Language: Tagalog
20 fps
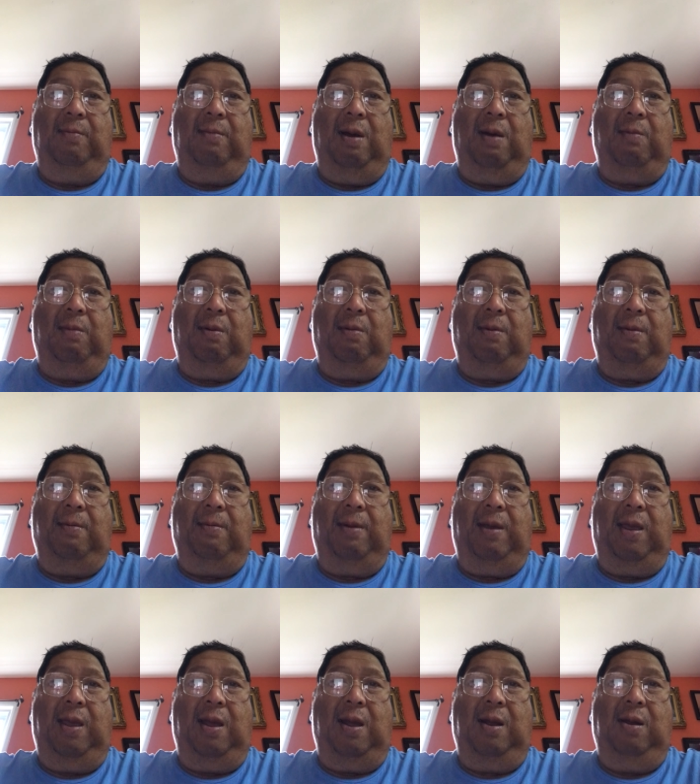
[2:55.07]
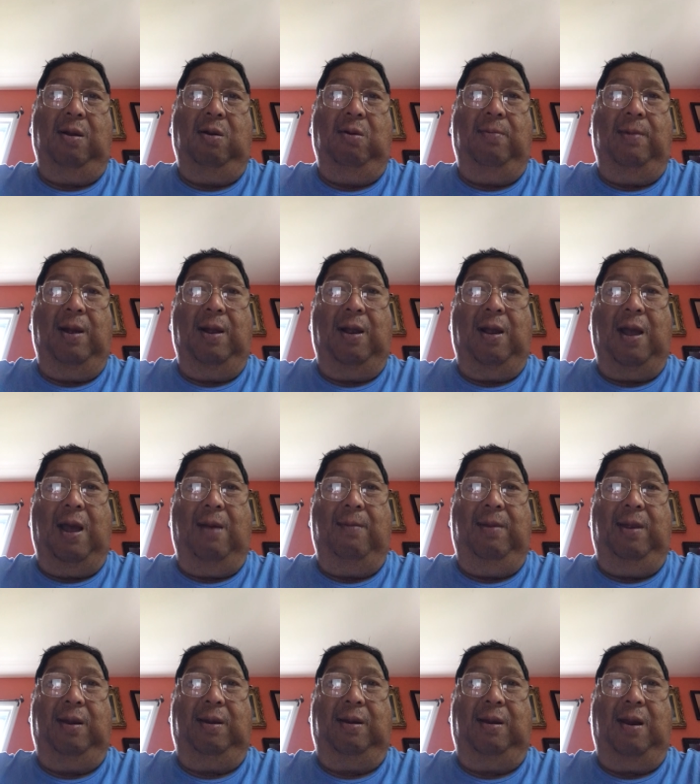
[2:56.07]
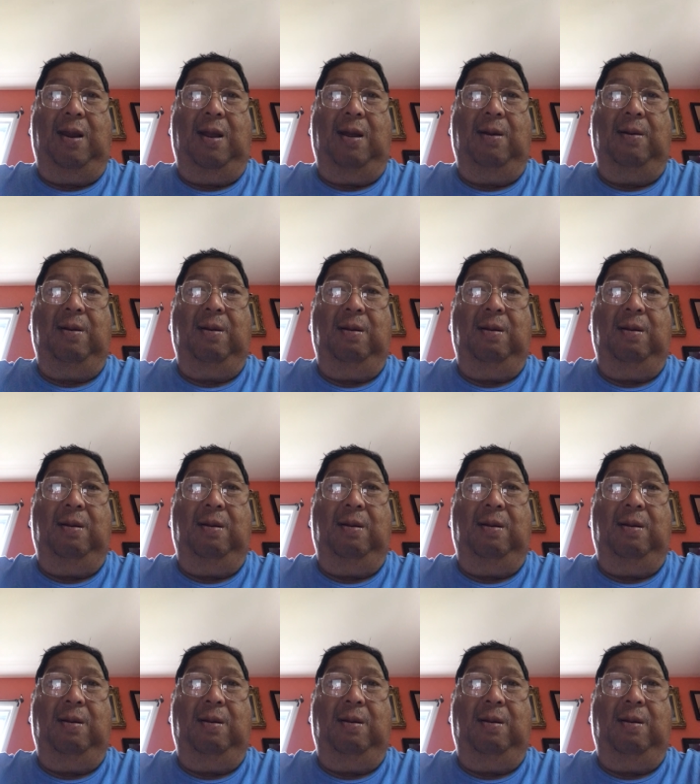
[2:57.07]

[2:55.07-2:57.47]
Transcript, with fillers: mamamamayang gumagamit ng,